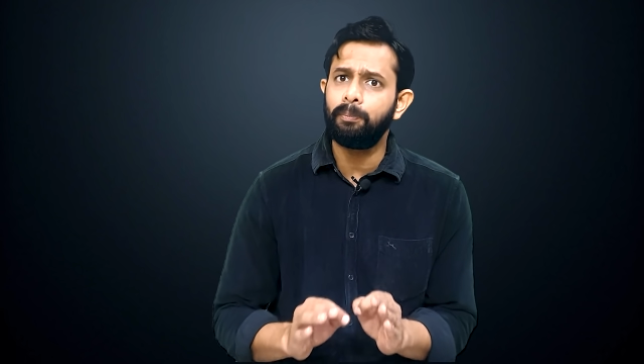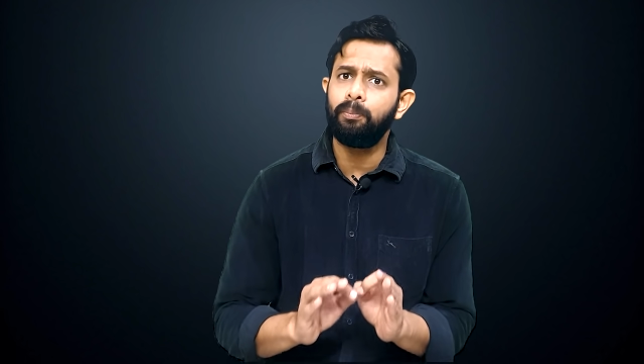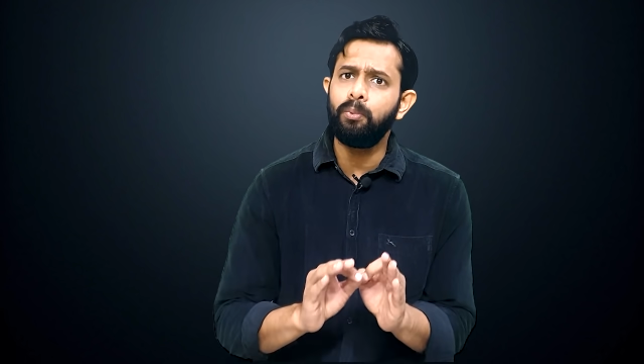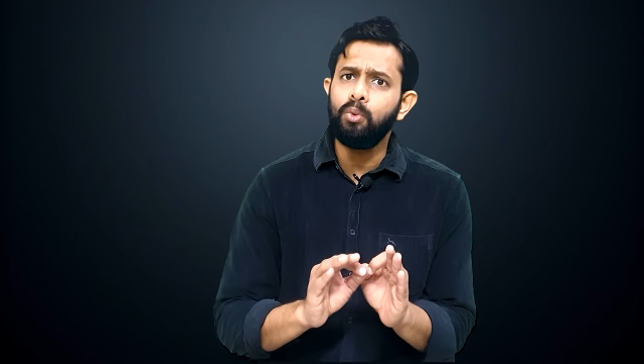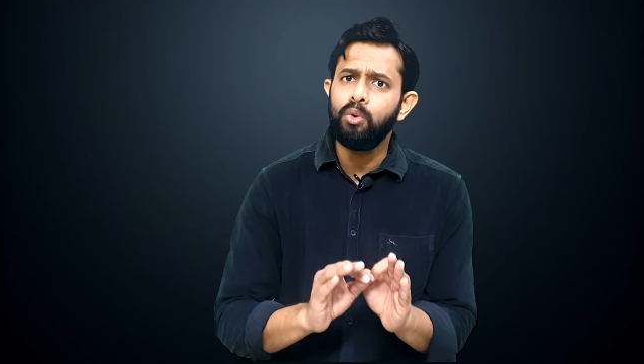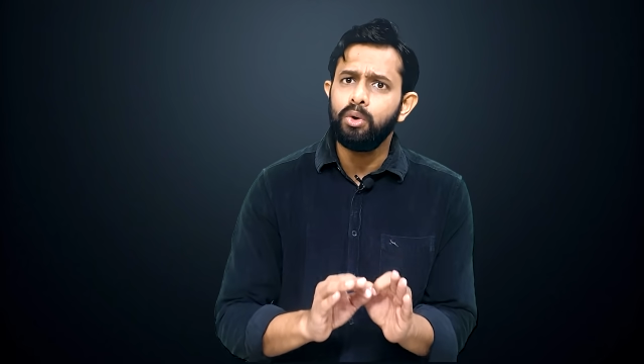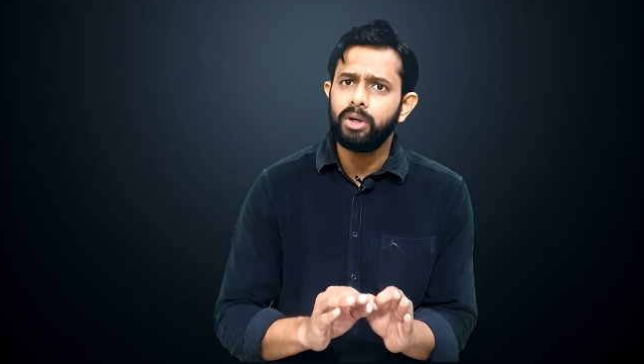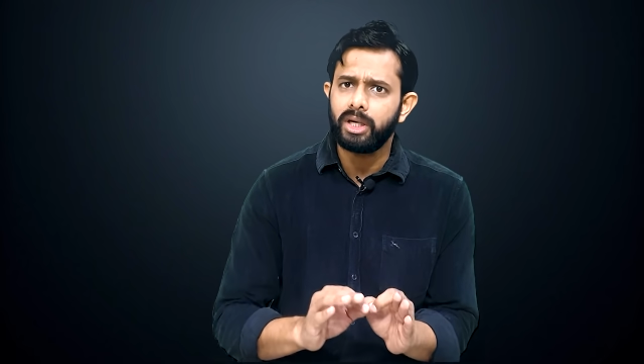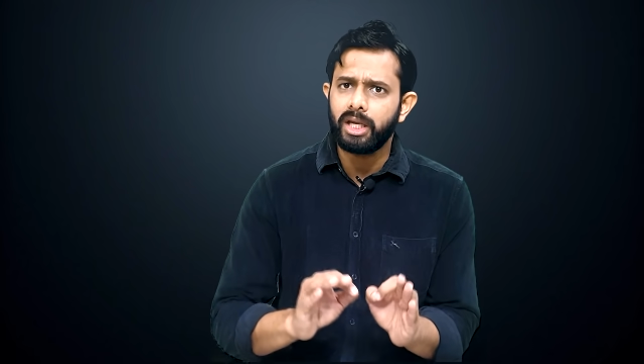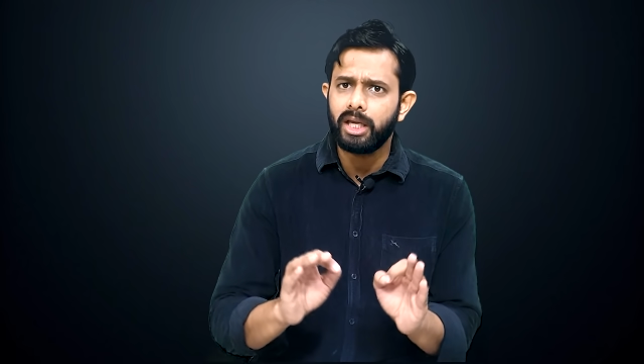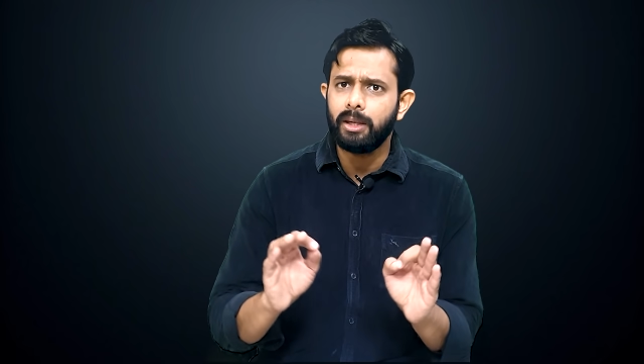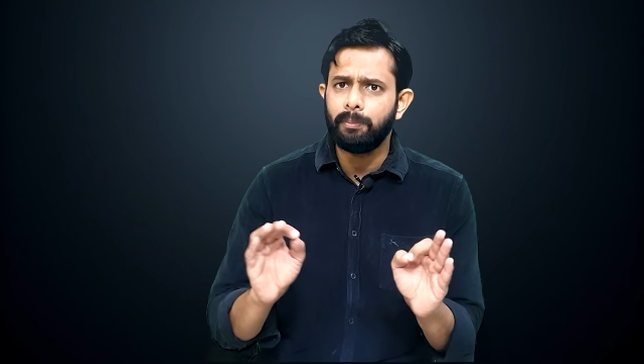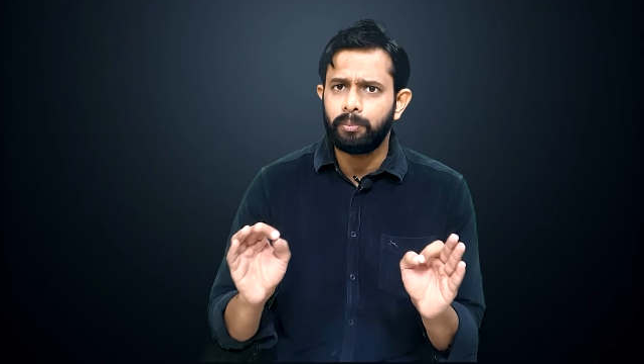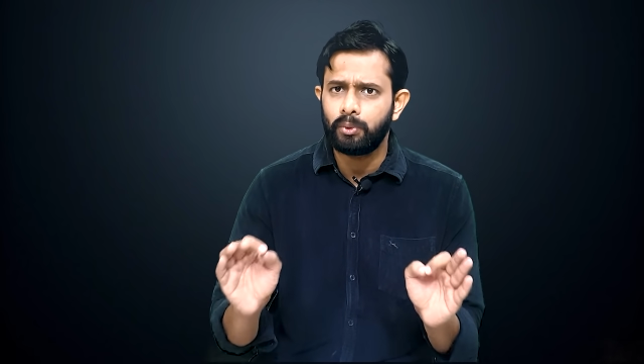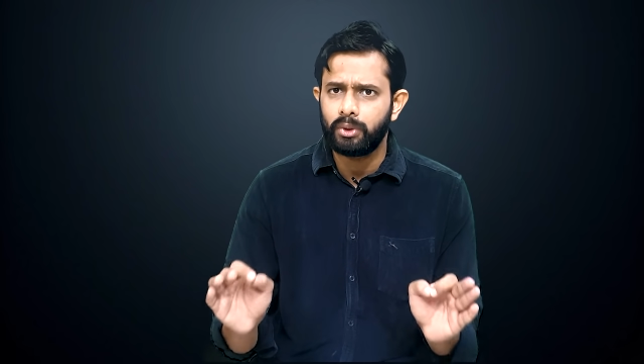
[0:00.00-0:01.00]
पूरी
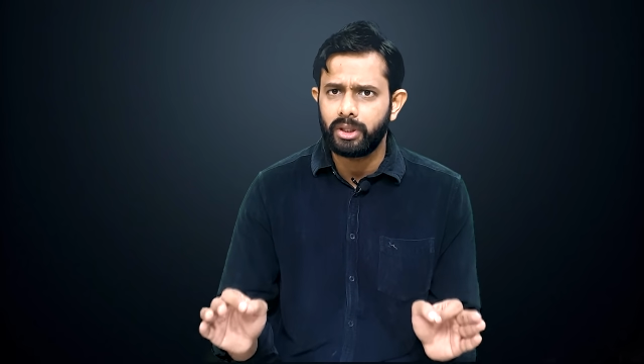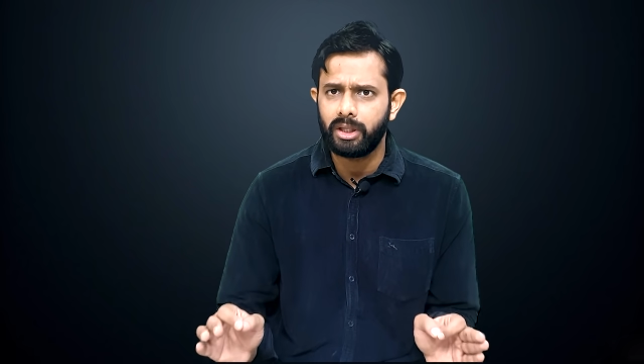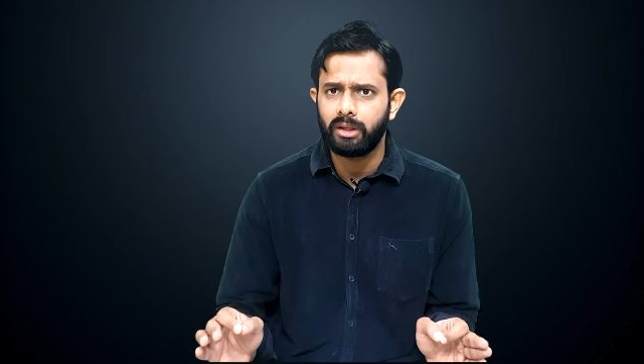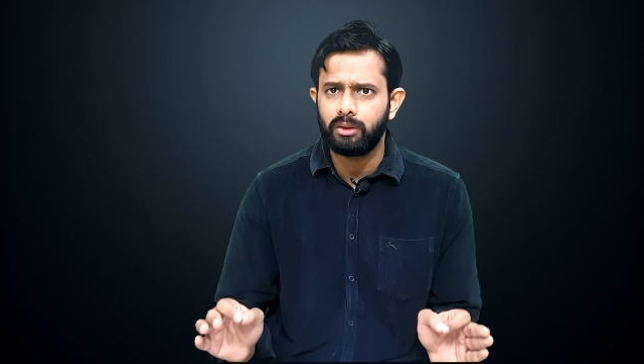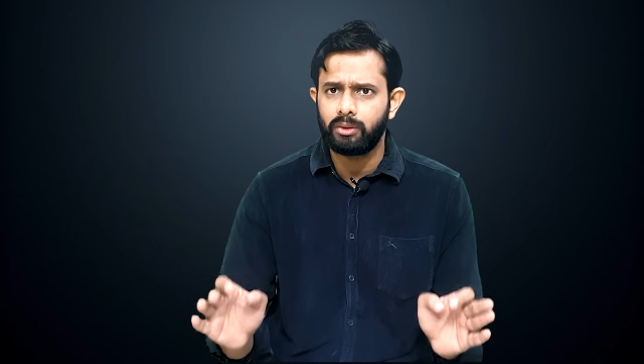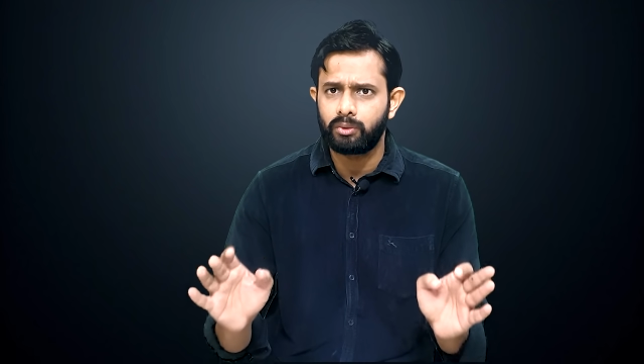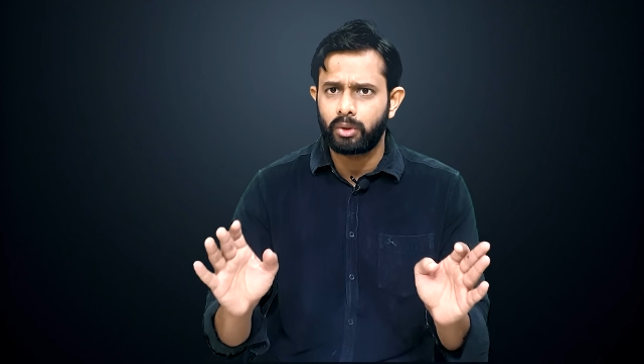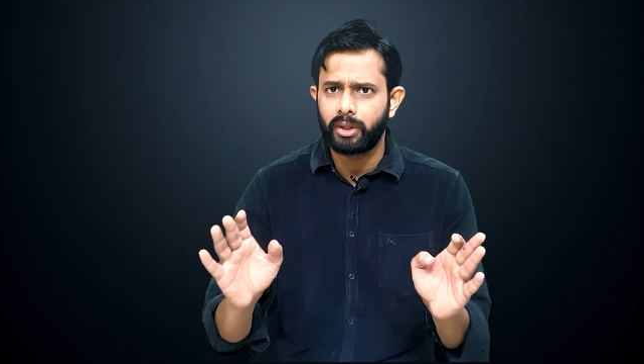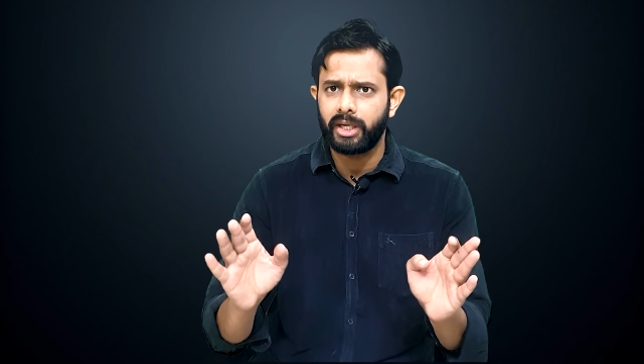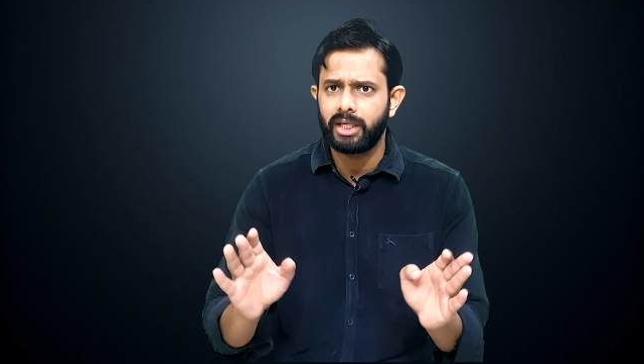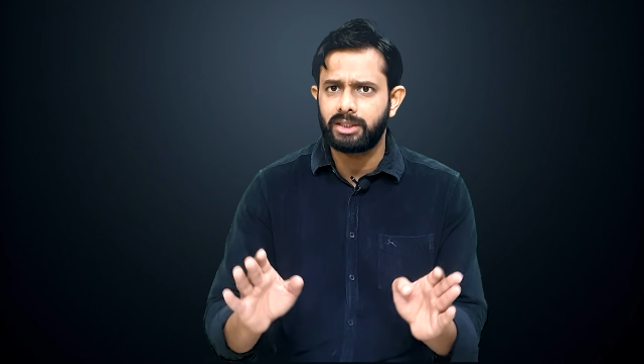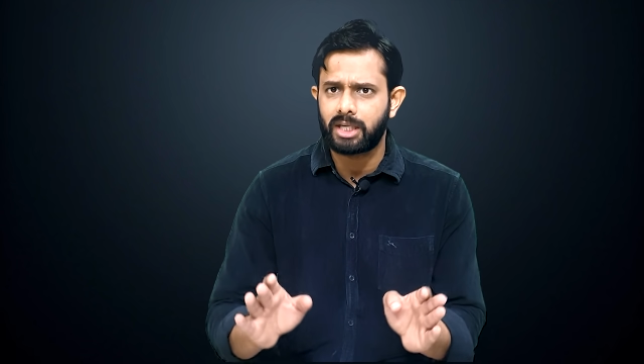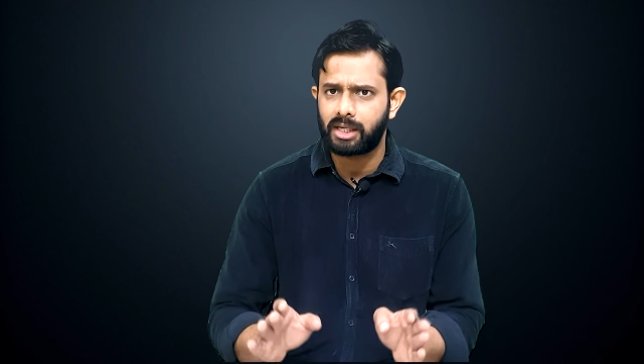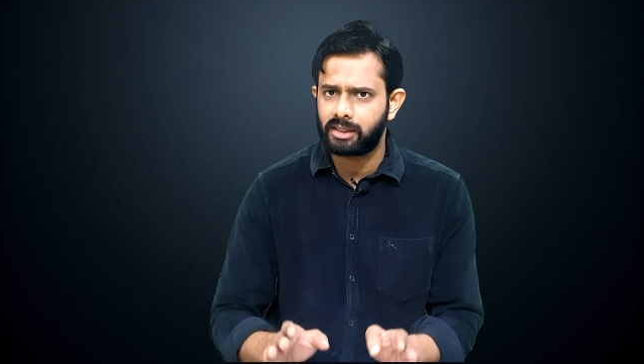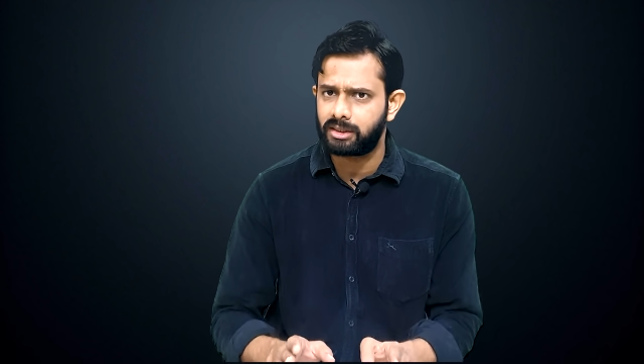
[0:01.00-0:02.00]
की पूरी उन्होंने
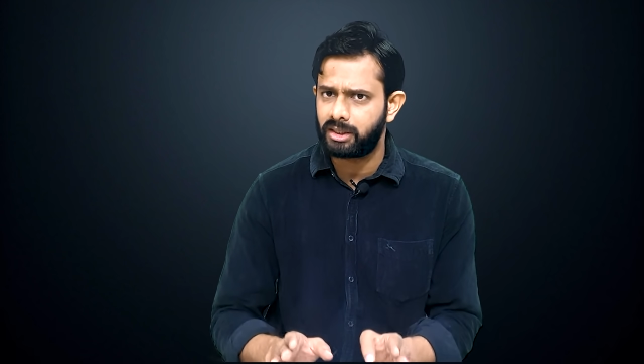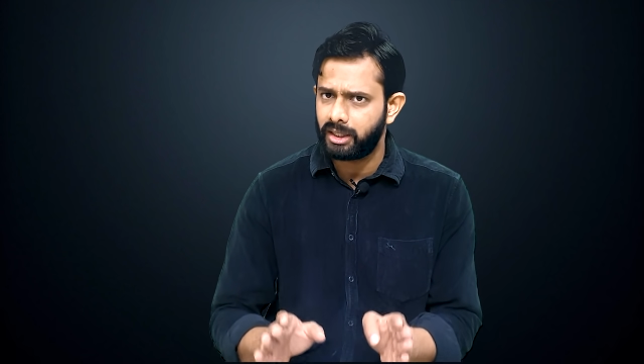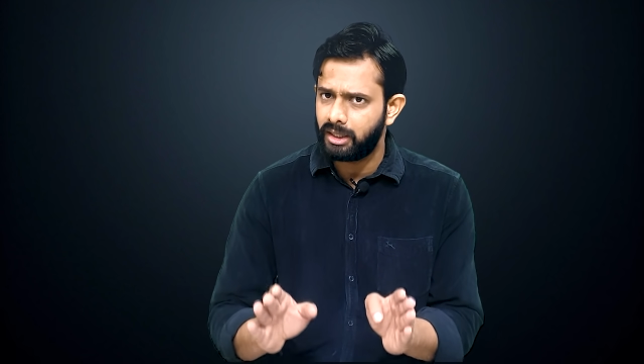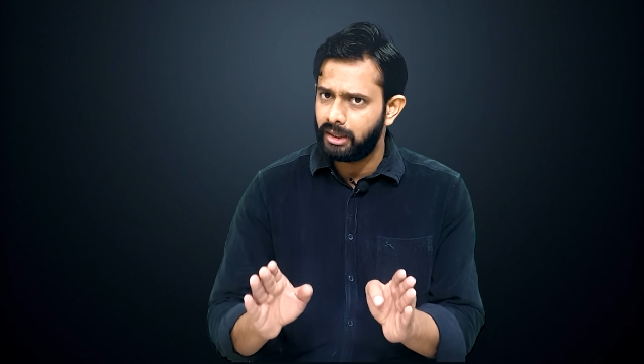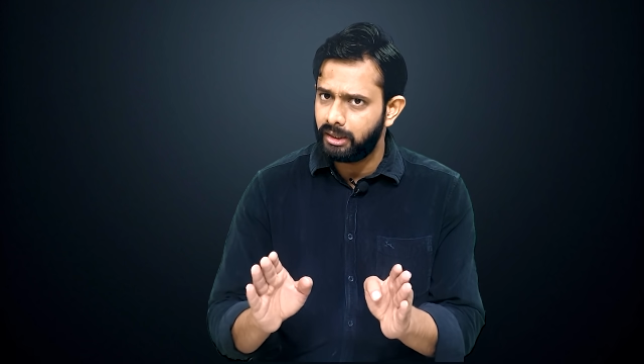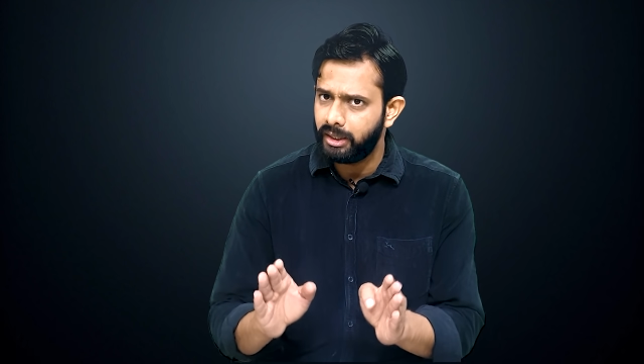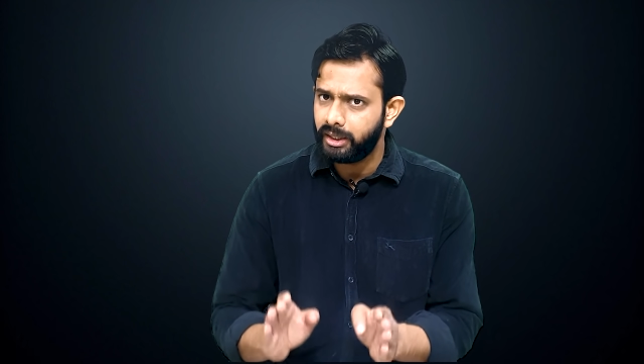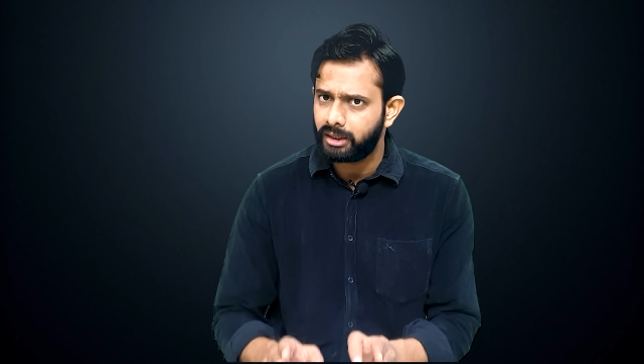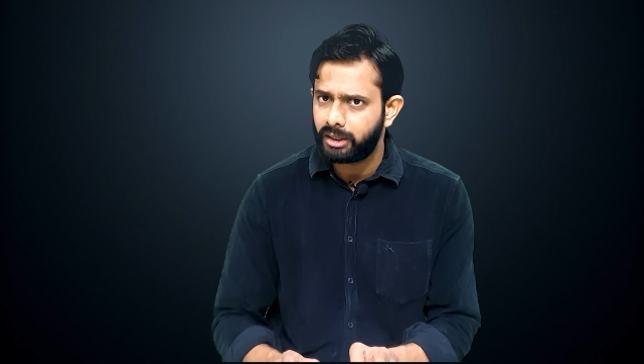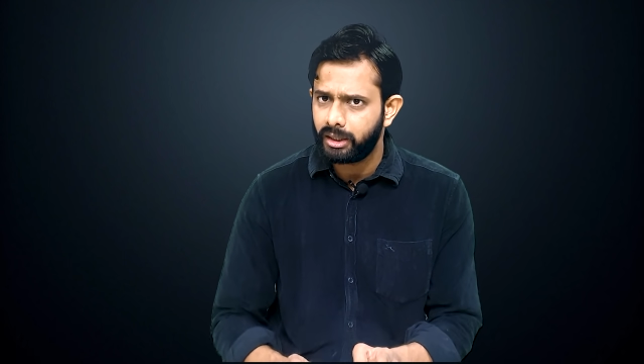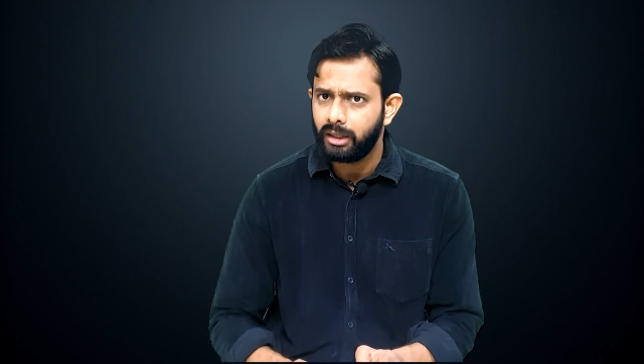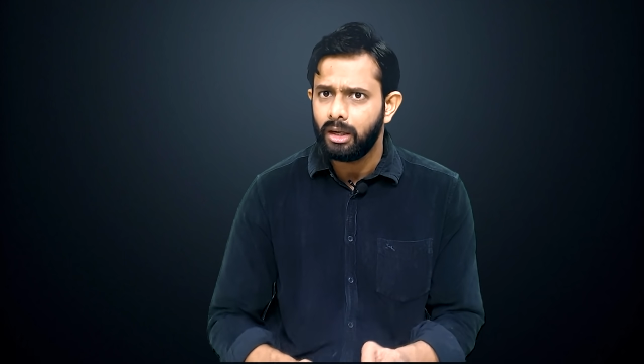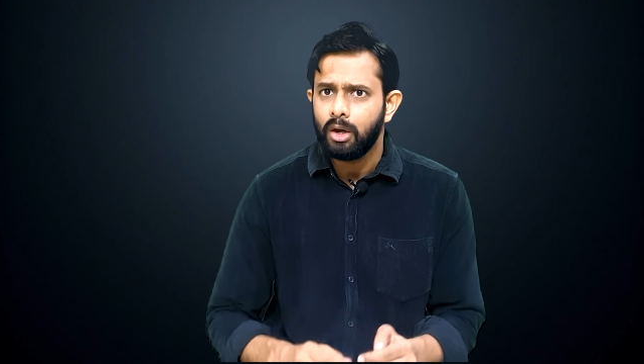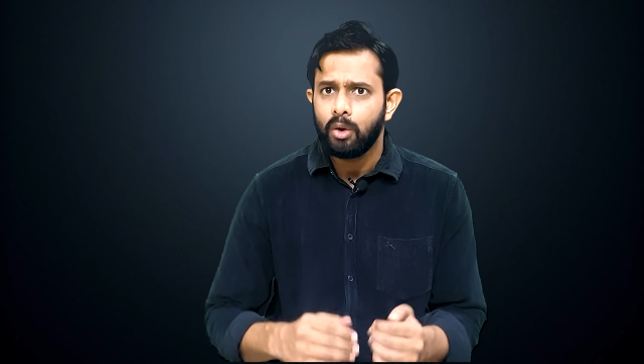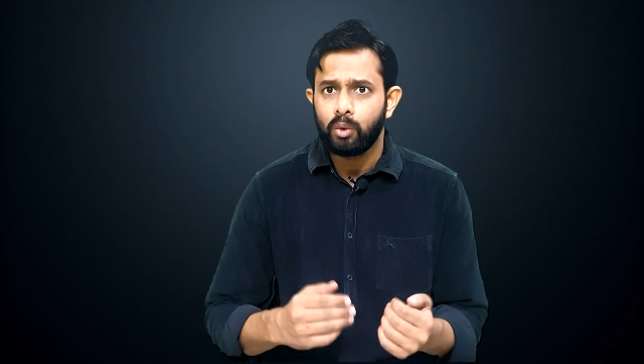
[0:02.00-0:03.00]
इजाजतें ली
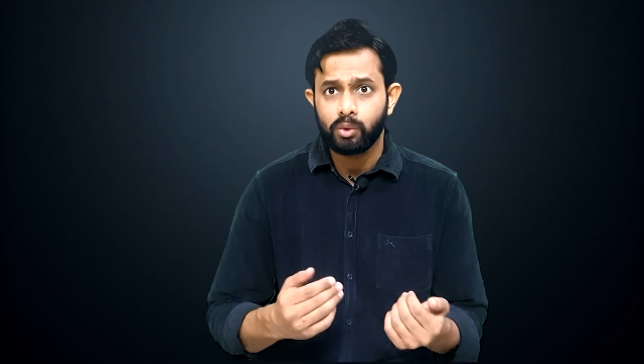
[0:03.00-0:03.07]
थी